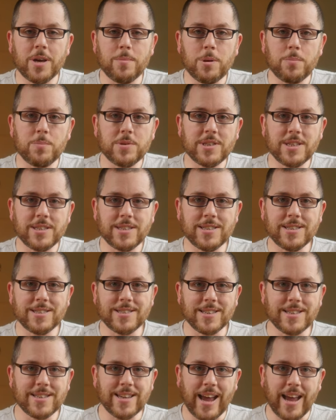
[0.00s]
hier mal ein bisschen ins
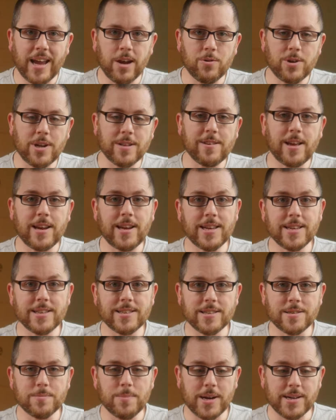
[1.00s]
Detail und als
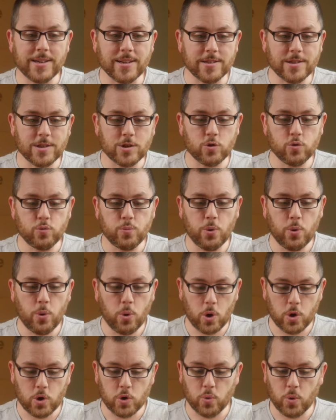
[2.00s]
allererstes mal das
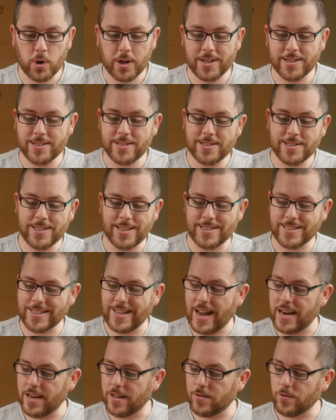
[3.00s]
Zubehör durch. Das ist jetzt
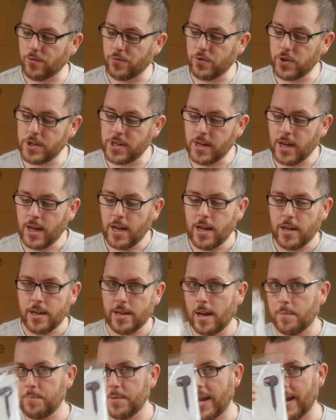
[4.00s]
gar nicht so viel.
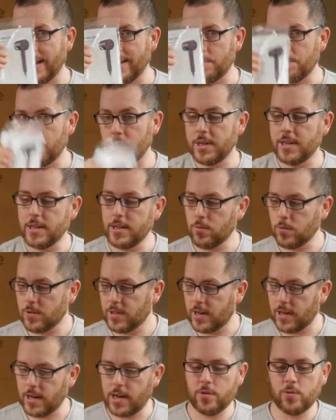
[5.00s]
Ihr habt eine
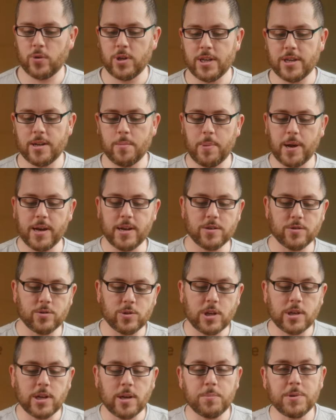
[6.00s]
Bedienungsanleitung hier dabei ist
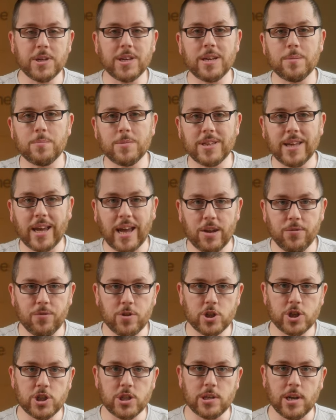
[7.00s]
und dann habt ihr eben drei
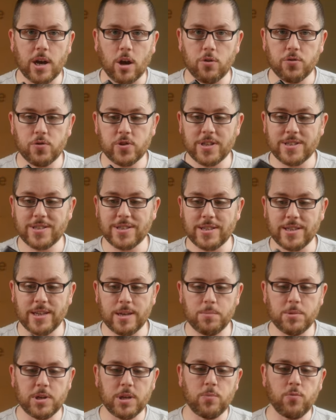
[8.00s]
verschiedene Aufsätze
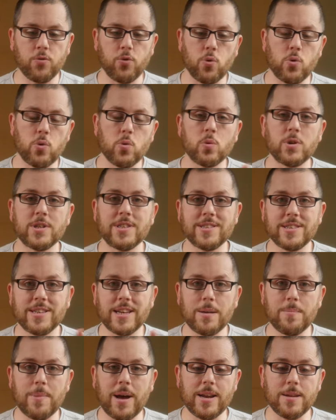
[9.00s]
neben dem Föhn und die sind
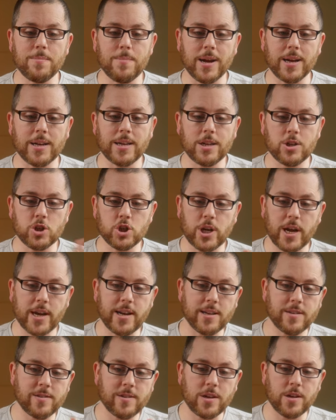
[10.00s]
eben alle magnetisch.
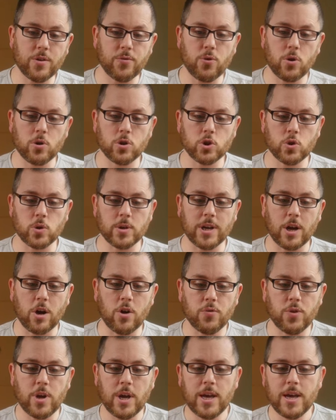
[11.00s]
Einer ist ja hier vorne schon
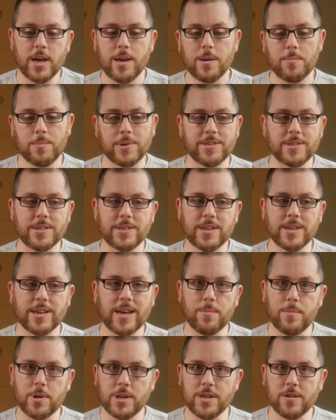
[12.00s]
drauf. Man sieht, den
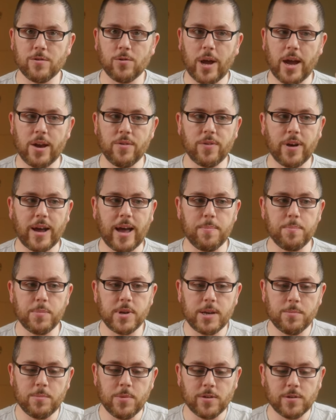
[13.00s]
kann man hier so einfach
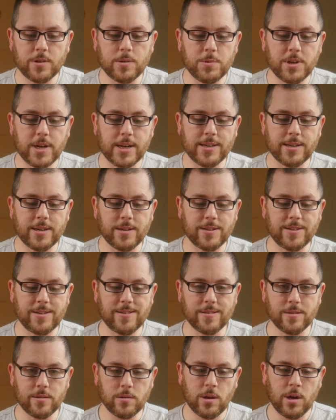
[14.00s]
abnehmen. Es gibt halt
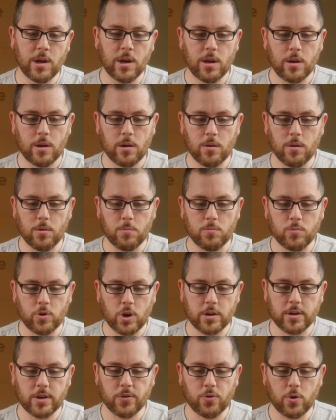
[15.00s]
diesen, ähm,
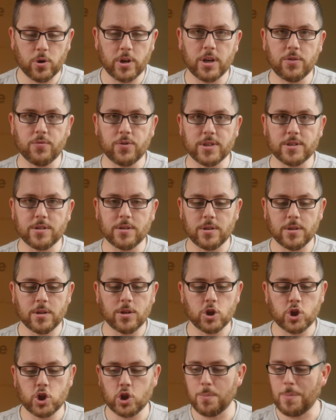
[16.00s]
ja, der vorne etwas
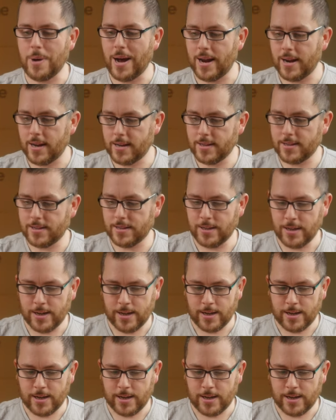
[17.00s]
schmaler ist.